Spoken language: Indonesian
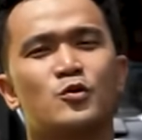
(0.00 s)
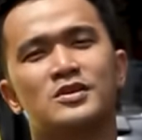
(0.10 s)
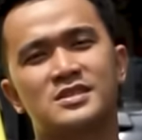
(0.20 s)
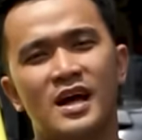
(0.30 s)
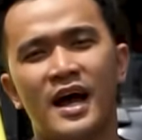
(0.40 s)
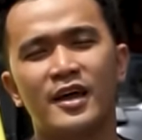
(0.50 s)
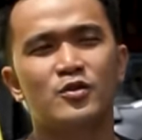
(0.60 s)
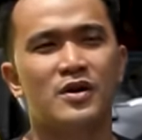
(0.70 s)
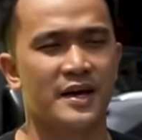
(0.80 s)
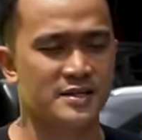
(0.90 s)
dua setengah
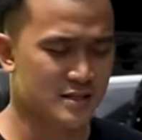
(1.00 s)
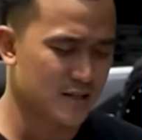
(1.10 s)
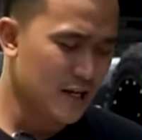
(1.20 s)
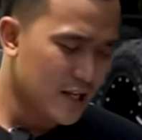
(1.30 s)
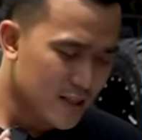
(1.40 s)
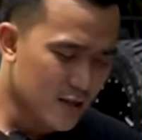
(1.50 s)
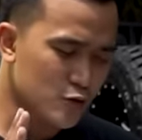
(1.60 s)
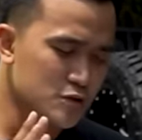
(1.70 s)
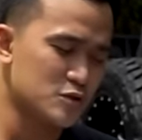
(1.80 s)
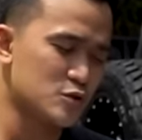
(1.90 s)
itu guys
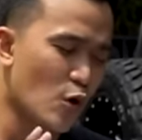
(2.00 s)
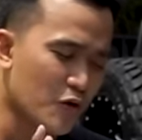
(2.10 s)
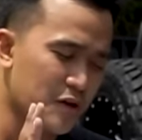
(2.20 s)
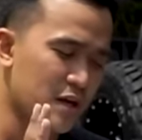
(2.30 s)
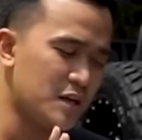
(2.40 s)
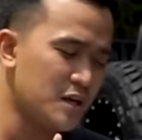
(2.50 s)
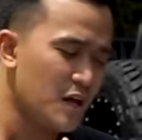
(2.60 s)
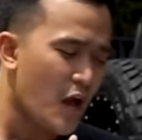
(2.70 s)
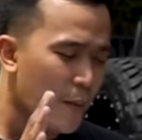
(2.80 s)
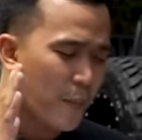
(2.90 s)
terus shocknya nih